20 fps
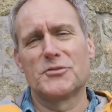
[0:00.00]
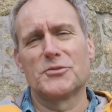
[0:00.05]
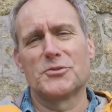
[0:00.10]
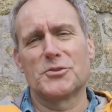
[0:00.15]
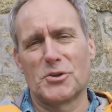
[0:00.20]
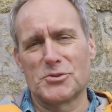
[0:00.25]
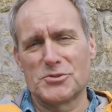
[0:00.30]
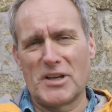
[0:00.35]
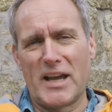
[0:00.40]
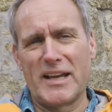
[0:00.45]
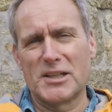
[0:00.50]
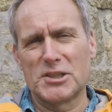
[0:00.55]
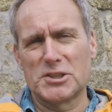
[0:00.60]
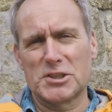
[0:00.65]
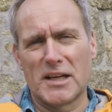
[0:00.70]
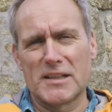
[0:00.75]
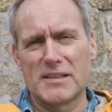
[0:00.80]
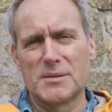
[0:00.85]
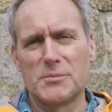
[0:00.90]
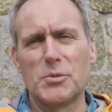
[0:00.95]
durchaus
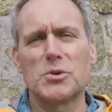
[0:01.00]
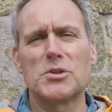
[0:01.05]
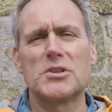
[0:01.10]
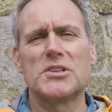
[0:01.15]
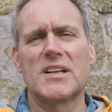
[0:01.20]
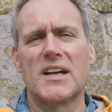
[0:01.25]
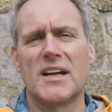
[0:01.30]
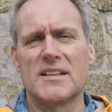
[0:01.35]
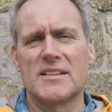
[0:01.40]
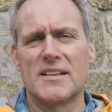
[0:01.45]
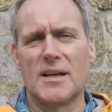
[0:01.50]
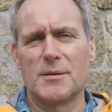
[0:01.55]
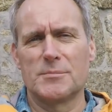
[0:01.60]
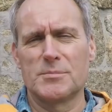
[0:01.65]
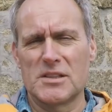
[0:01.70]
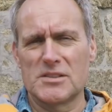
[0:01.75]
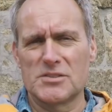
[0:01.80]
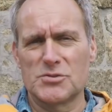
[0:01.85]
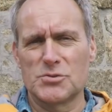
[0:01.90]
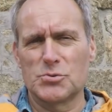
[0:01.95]
eingeschränkte Möglichkeiten haben,
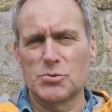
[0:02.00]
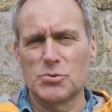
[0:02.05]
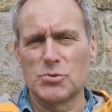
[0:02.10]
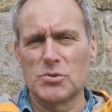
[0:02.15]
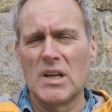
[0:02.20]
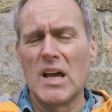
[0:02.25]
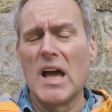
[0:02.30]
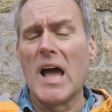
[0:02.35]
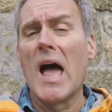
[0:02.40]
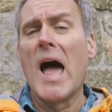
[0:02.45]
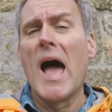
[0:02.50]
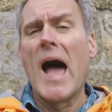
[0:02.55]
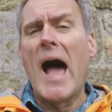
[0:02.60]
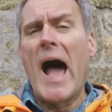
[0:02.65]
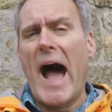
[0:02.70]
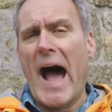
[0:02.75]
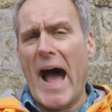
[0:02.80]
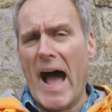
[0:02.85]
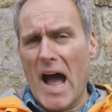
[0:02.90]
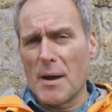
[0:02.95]
das zu tun.
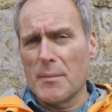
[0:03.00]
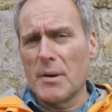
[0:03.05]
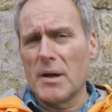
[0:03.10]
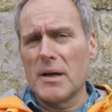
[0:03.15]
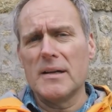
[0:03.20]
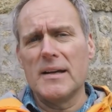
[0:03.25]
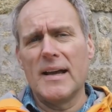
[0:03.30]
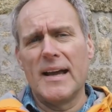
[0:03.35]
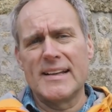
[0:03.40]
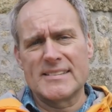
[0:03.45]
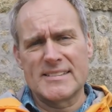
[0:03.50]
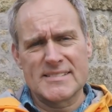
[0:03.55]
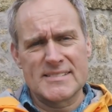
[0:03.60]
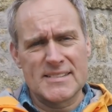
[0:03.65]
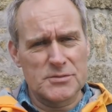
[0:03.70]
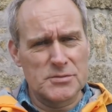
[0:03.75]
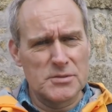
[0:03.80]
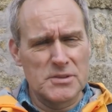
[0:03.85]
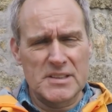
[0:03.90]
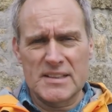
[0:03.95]
Aber es ist
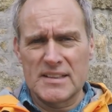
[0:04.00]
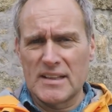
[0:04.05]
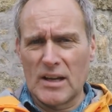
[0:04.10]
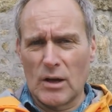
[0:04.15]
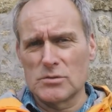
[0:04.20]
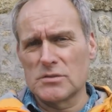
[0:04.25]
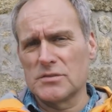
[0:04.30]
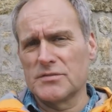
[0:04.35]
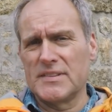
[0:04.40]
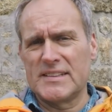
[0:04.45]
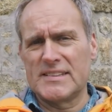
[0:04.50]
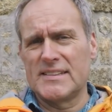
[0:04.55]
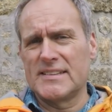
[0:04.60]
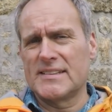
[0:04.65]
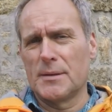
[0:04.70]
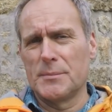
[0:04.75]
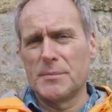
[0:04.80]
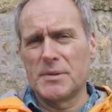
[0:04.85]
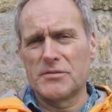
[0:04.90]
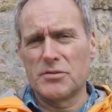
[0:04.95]
natürlich genauso wichtig,
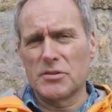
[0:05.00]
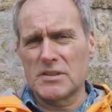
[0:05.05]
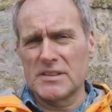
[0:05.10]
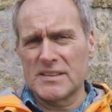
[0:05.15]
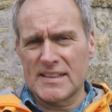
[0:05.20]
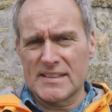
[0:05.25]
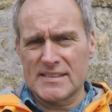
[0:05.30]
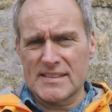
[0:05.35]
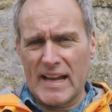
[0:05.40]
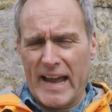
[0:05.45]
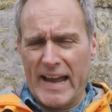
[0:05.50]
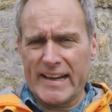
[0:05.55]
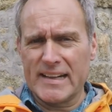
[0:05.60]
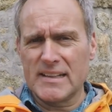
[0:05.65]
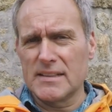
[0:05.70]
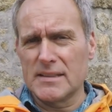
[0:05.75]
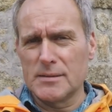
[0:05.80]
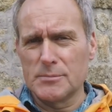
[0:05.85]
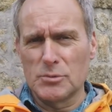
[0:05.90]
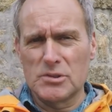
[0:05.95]
damit wirklich das
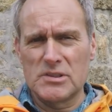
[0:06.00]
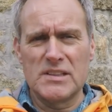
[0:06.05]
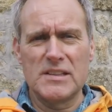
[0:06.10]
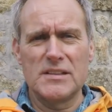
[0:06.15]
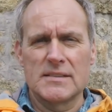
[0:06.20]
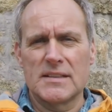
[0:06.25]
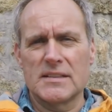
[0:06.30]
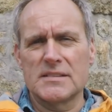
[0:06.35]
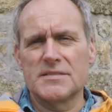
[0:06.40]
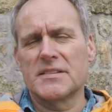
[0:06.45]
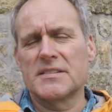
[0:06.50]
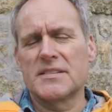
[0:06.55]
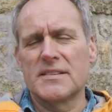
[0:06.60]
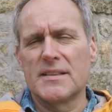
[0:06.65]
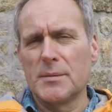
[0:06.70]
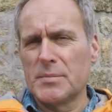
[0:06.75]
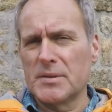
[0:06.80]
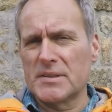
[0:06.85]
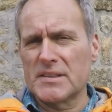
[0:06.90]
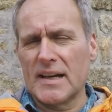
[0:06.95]
eigentliche Motiv, das, was ihr
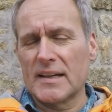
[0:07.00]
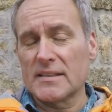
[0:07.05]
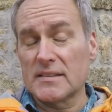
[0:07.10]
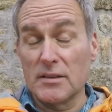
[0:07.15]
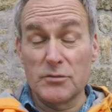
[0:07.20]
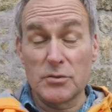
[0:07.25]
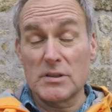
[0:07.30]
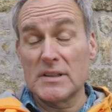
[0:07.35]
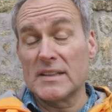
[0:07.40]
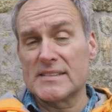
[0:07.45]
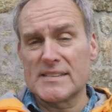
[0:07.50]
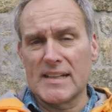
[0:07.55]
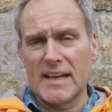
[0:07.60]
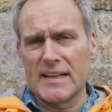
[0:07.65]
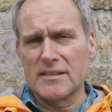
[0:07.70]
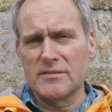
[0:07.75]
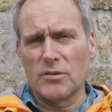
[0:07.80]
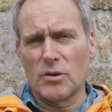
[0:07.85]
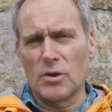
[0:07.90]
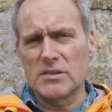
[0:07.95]
dem Betrachter wirklich
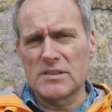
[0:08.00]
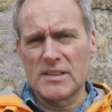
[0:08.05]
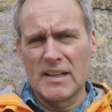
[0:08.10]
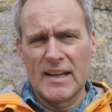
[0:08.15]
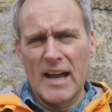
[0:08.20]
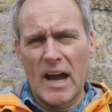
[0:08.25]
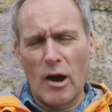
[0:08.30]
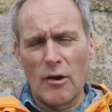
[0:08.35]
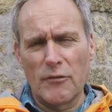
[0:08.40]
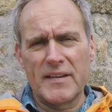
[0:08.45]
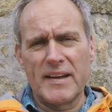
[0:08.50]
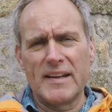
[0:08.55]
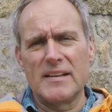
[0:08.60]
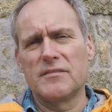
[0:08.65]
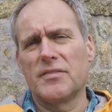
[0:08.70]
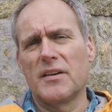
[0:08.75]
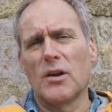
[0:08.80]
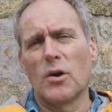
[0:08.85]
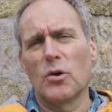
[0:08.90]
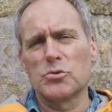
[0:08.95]
zeigen wollt, auf jeden
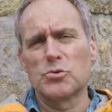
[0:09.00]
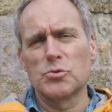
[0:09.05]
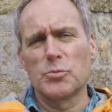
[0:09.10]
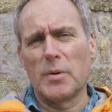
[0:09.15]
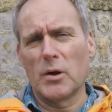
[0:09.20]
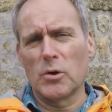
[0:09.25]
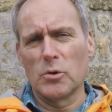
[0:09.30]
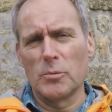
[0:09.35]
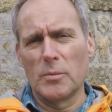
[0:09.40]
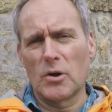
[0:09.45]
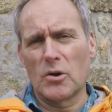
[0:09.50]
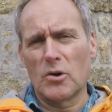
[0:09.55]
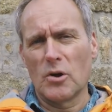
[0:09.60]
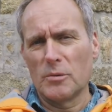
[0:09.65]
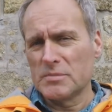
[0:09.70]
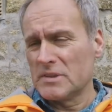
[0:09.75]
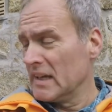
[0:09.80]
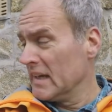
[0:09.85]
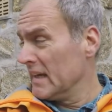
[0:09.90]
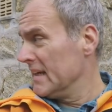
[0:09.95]
Fall auch super
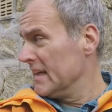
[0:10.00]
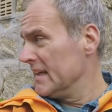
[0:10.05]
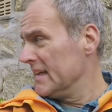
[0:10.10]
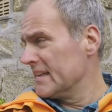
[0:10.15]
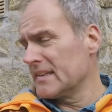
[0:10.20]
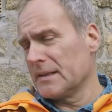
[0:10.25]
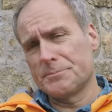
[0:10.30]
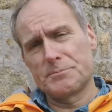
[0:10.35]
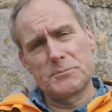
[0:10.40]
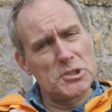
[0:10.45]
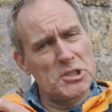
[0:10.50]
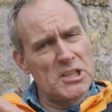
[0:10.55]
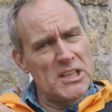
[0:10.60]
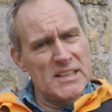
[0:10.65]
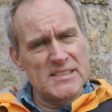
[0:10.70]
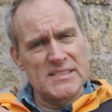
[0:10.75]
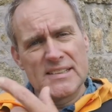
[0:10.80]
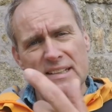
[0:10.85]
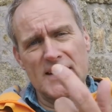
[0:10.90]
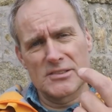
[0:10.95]
rüberkommt. Ich stehe
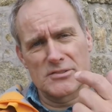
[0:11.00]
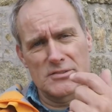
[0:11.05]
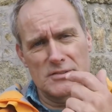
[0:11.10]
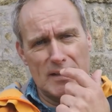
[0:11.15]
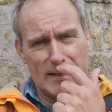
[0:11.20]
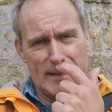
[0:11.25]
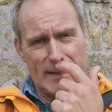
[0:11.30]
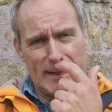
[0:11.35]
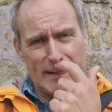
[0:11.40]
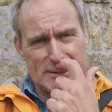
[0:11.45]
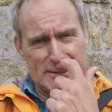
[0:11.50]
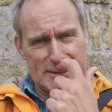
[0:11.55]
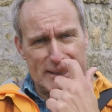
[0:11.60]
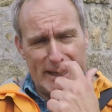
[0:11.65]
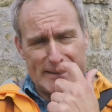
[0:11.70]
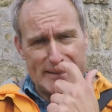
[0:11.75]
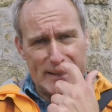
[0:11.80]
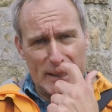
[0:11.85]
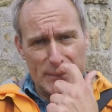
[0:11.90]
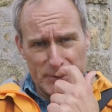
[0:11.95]
jetzt hier an so einer kleinen
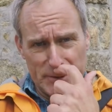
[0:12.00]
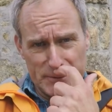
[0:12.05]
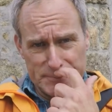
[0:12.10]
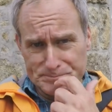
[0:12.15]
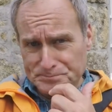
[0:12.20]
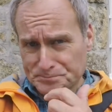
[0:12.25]
Steintreppe